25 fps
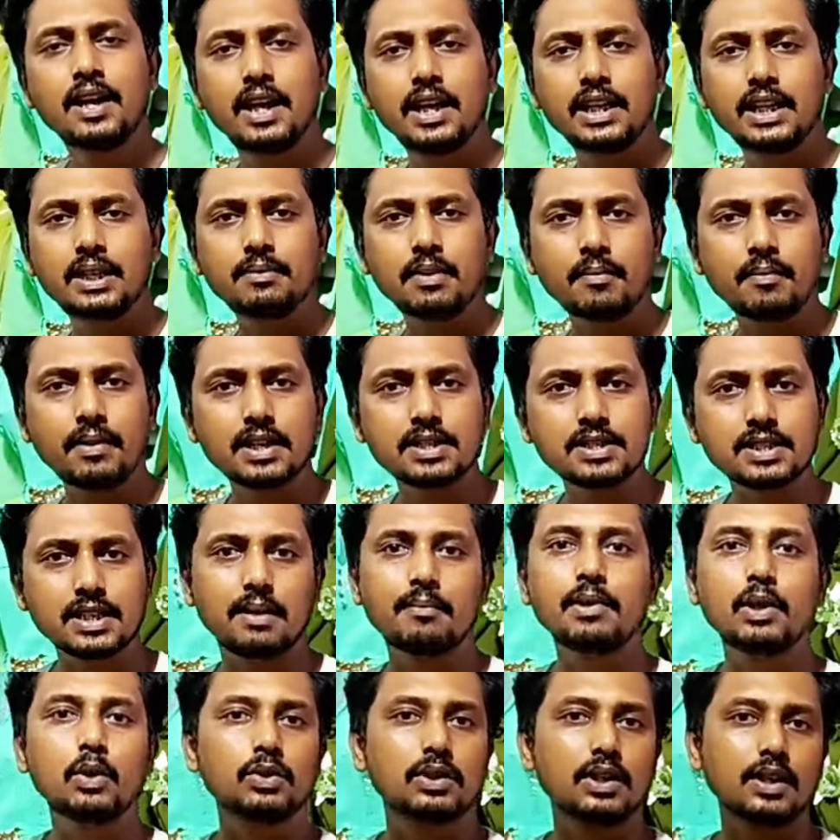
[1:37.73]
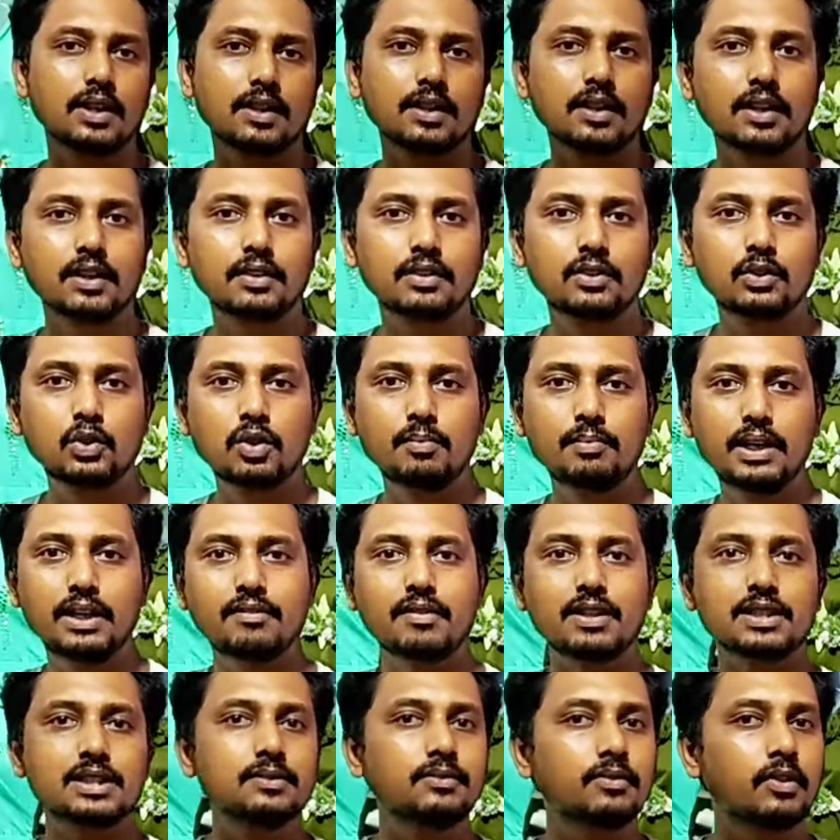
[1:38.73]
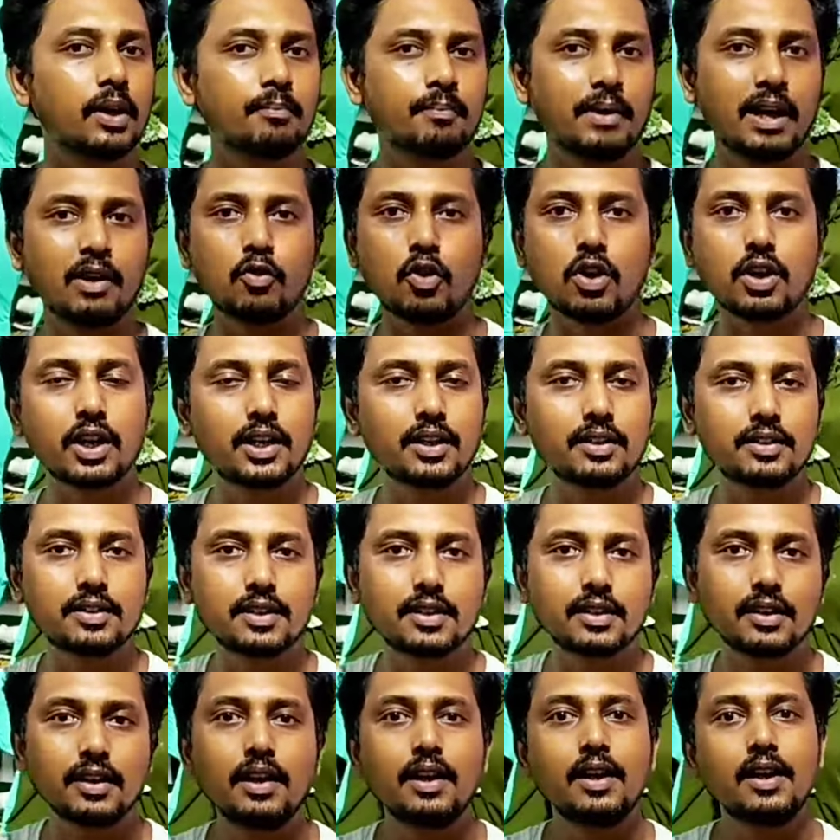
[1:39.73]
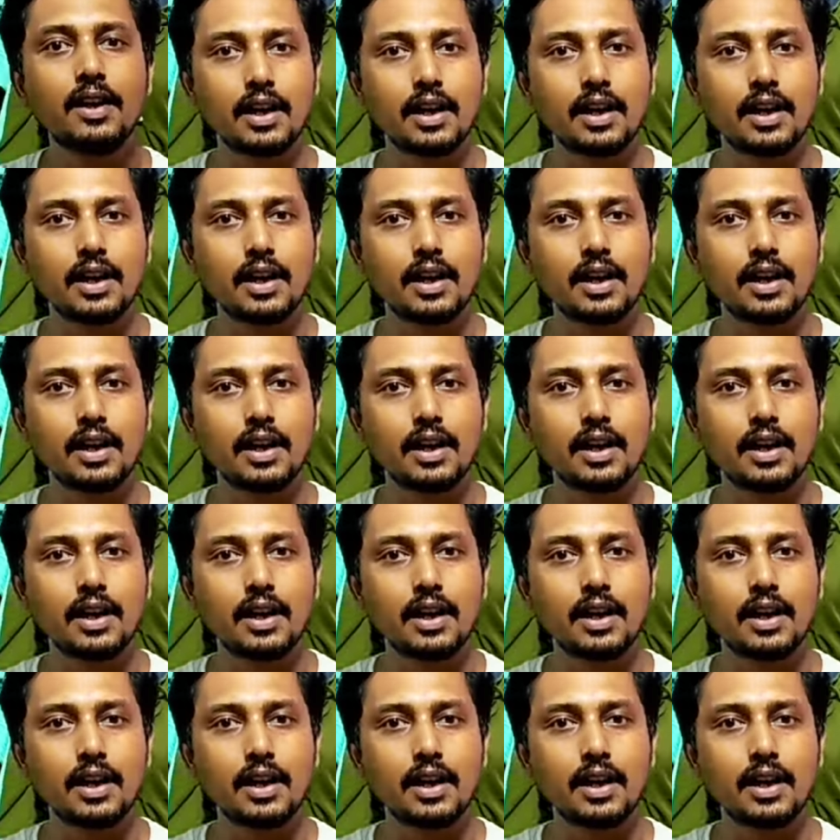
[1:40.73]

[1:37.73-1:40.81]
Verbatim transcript: एकदम हमारे सामने उतर देगा दो मिनट वहां से बाई वॉक लगता है